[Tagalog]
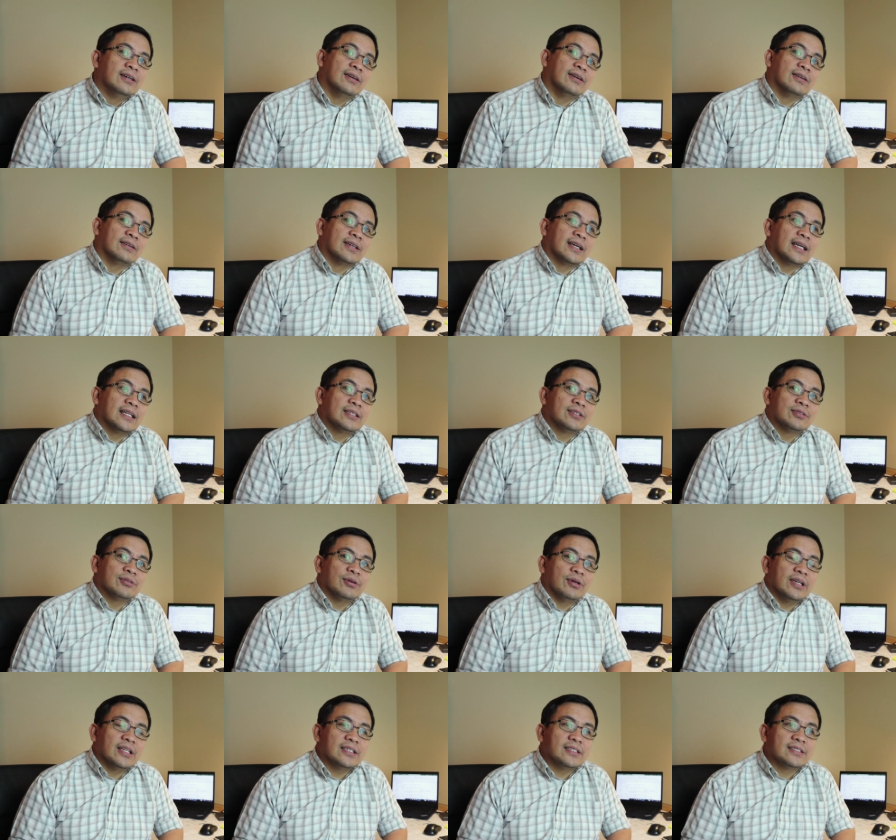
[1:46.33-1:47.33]
Alright,
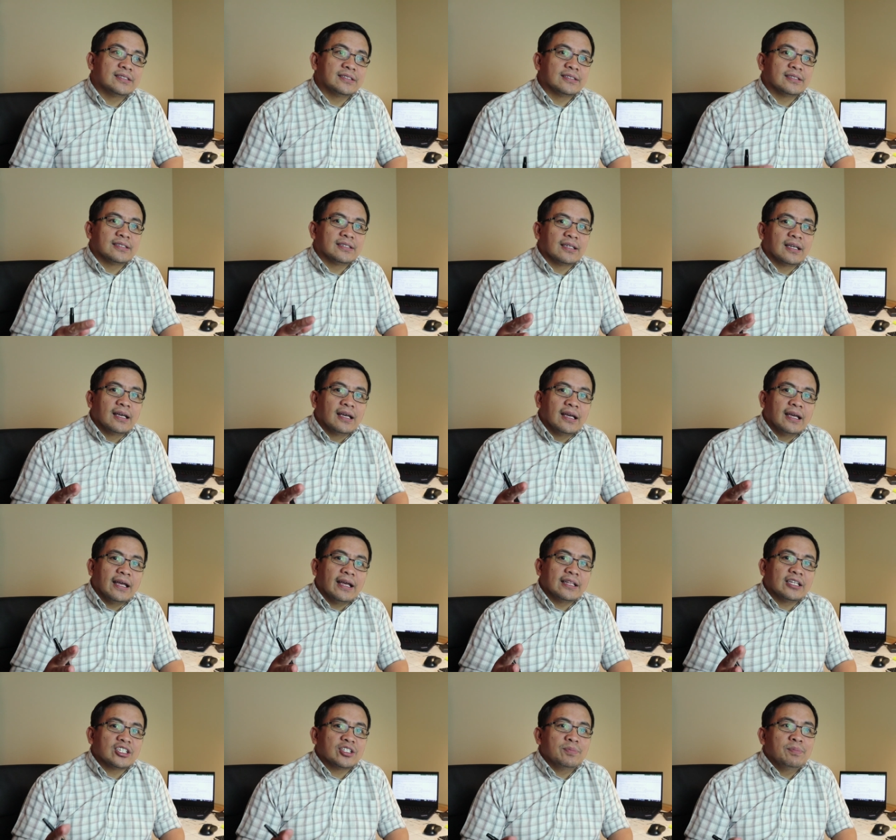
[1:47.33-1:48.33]
so it's
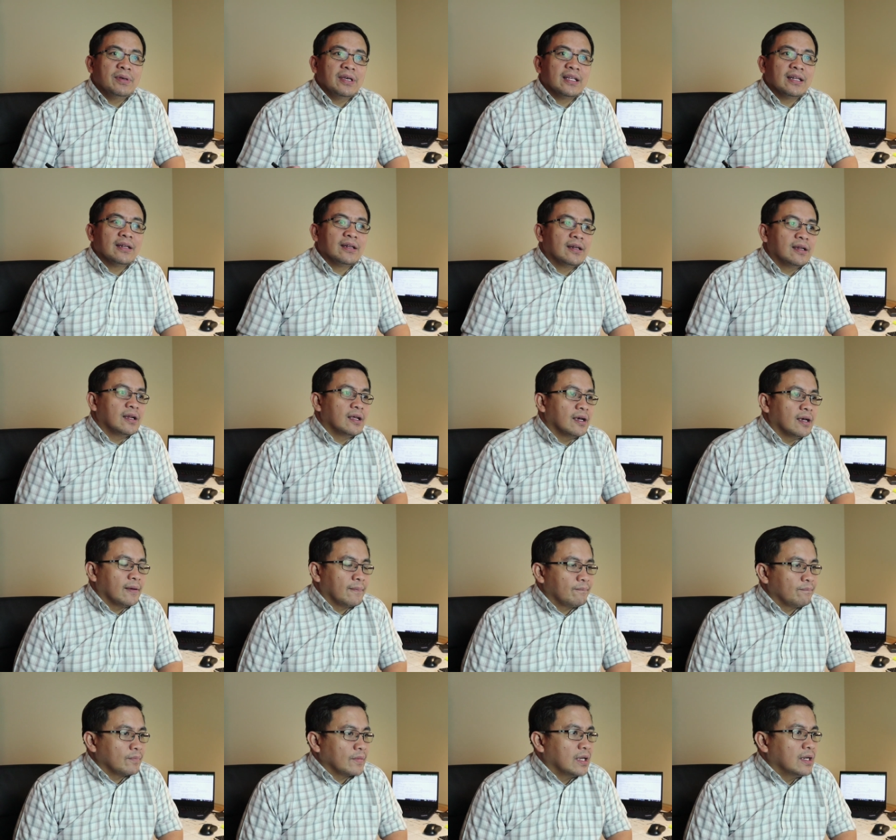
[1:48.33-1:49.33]
it has been uh,
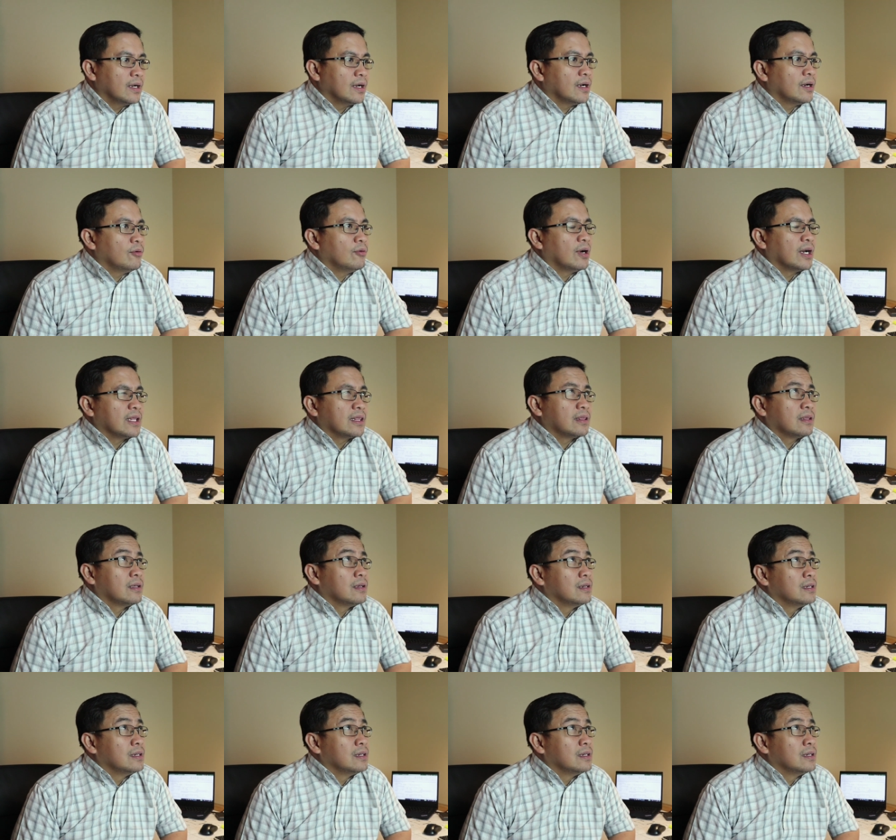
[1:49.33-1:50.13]
uh what